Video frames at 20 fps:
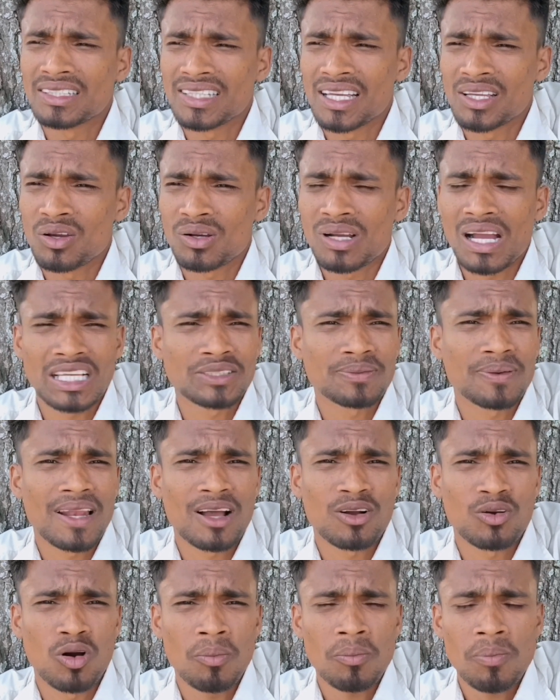যাই হোক
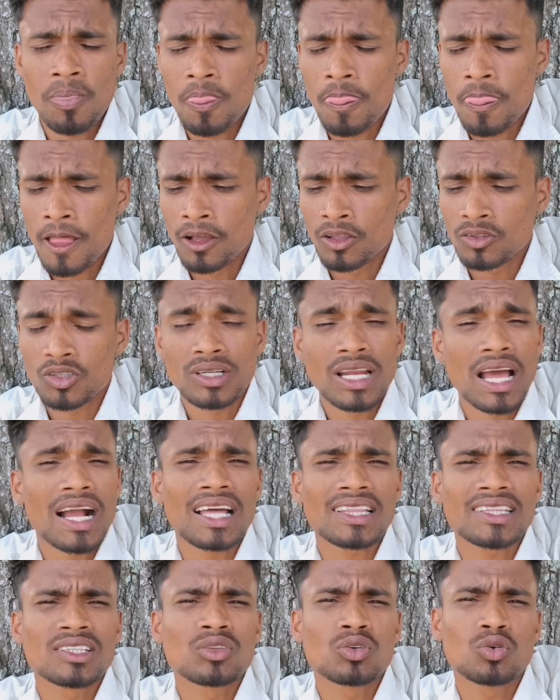গাছপালা কম তো
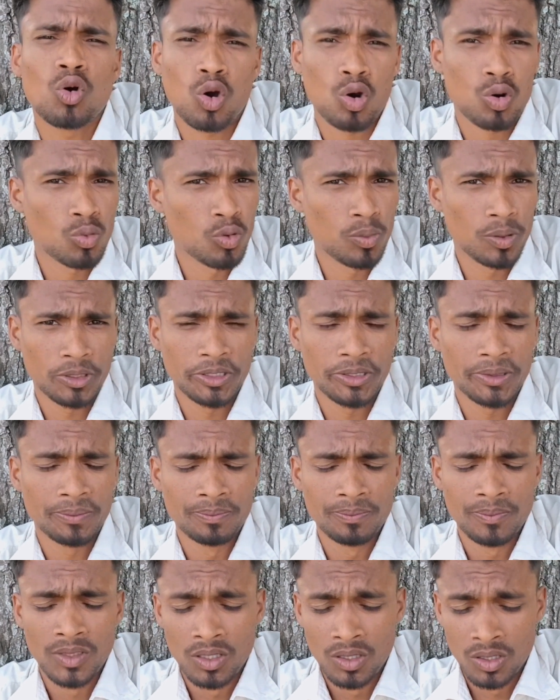ঢাকাত কিন্তু গরমও বেশি
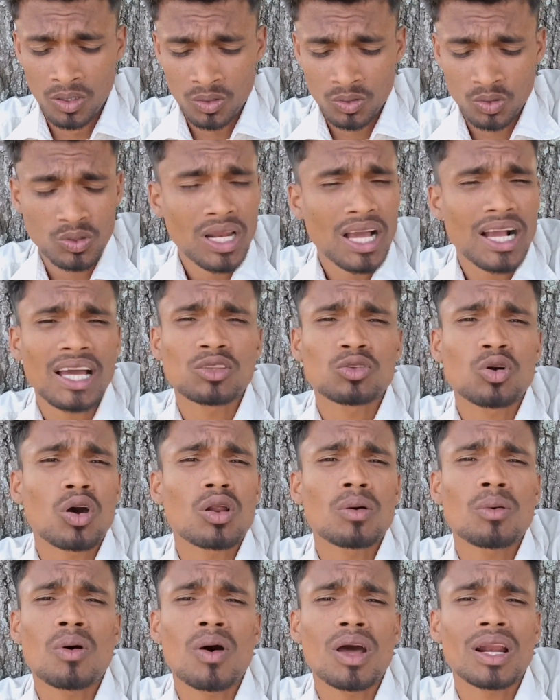তো ঢাকাত
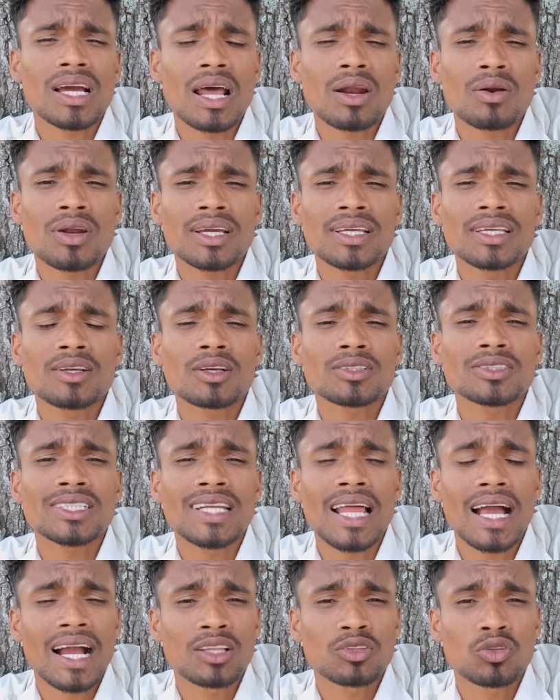গরম হওয়ার কারণে কি করছে
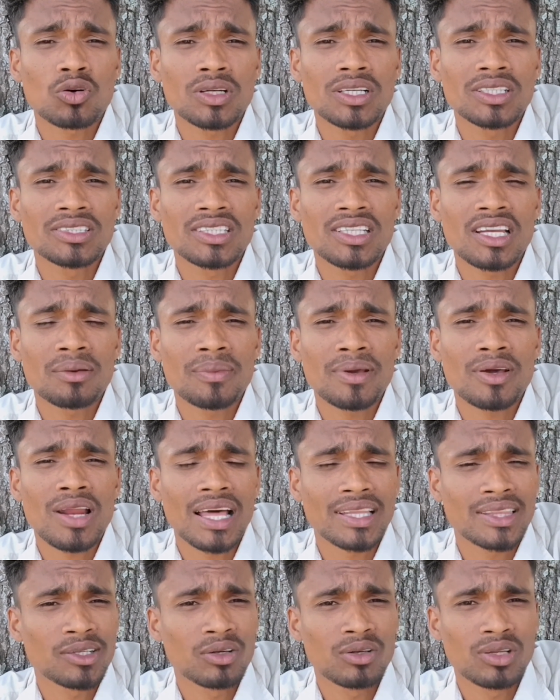ঢাকার দক্ষিণ সিটির মেয়ের
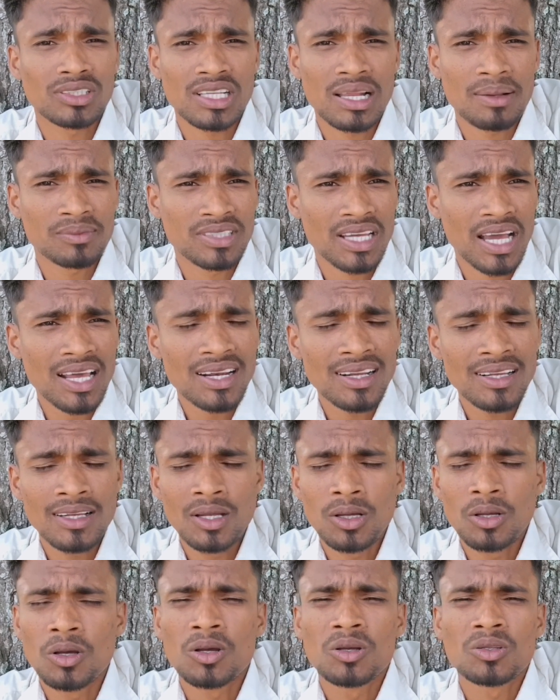আতিকুল ইসলাম স্যার
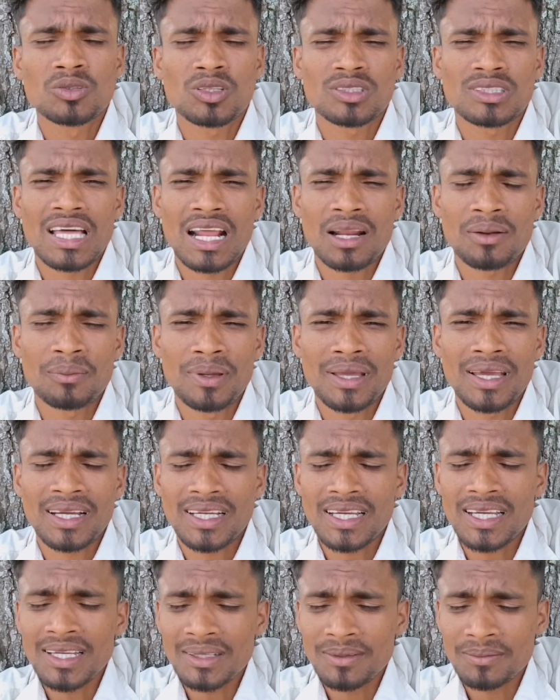তো তার
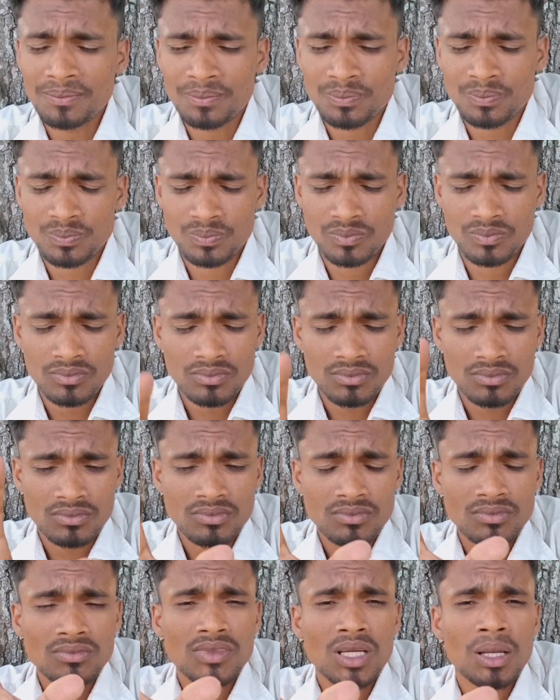মেয়েকে
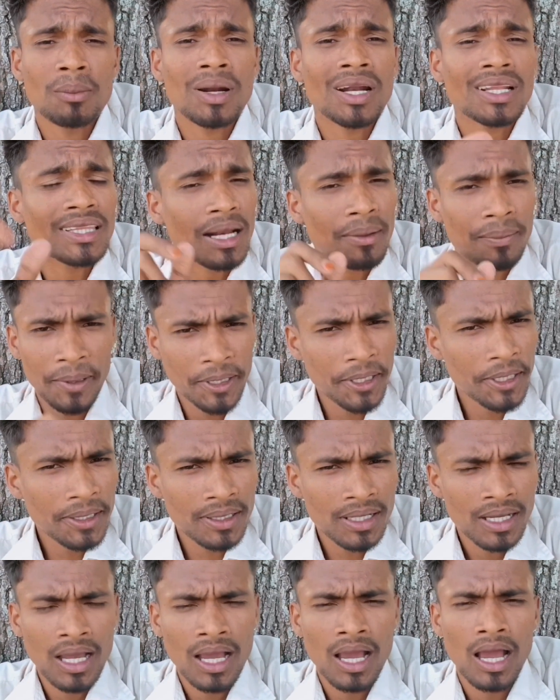মানে তার বেটিক
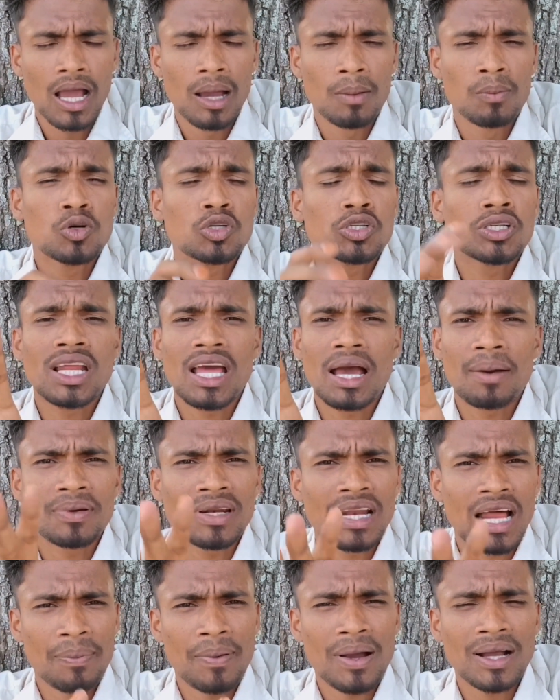বুঝলে
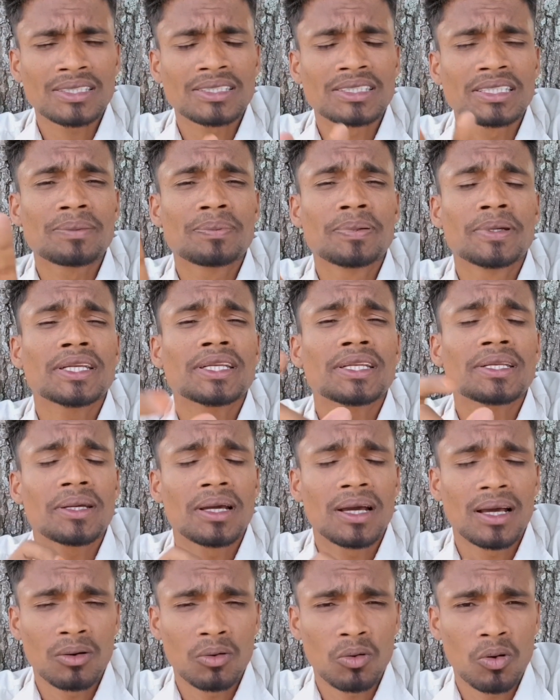আপনি নাফাক সিফ হিট
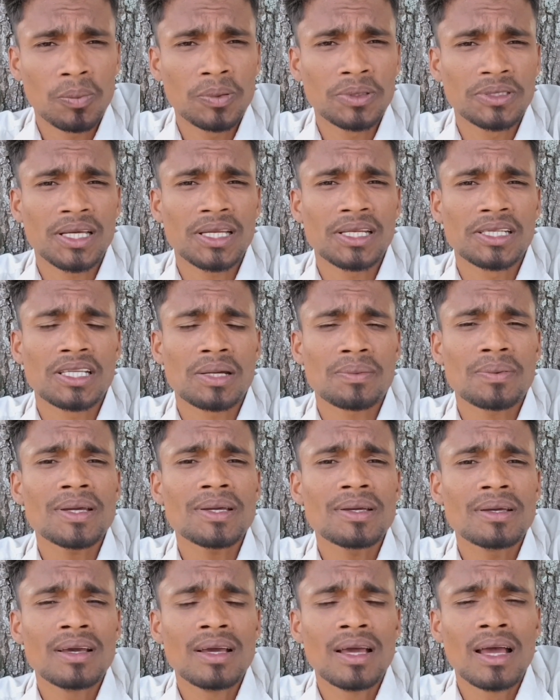অফিসার হিসেবে